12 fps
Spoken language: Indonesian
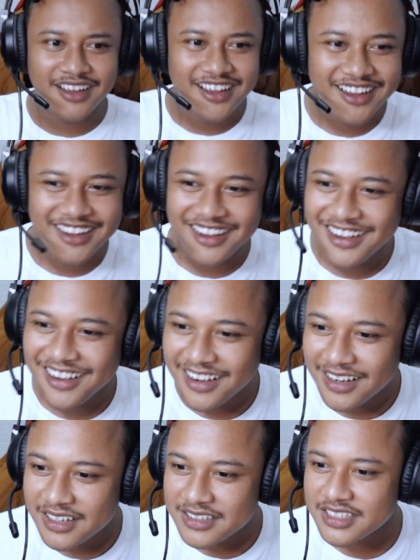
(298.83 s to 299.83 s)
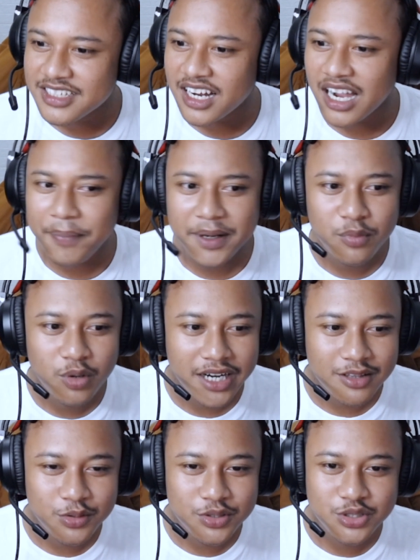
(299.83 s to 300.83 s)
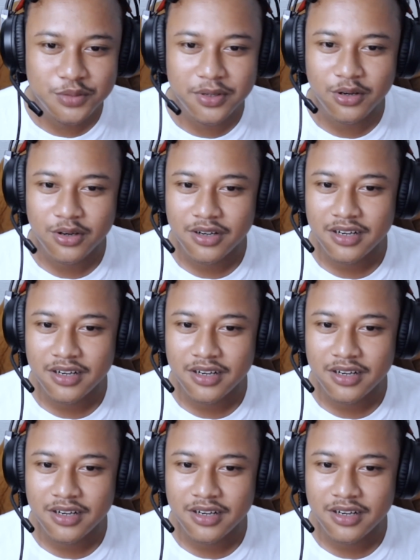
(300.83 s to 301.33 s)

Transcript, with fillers: dijadiin Sejak kapan bunga itu lucu, Bro?